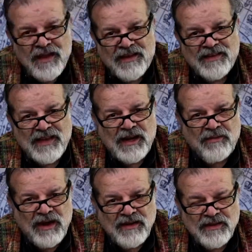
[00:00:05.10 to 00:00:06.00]
Quisiera
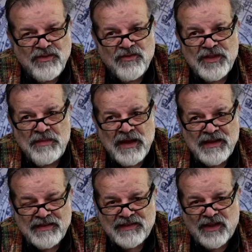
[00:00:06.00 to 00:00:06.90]
hablarles de un tema
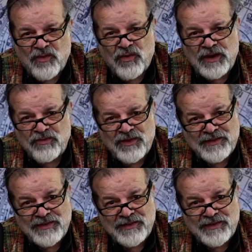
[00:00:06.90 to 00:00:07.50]
que está ocurriendo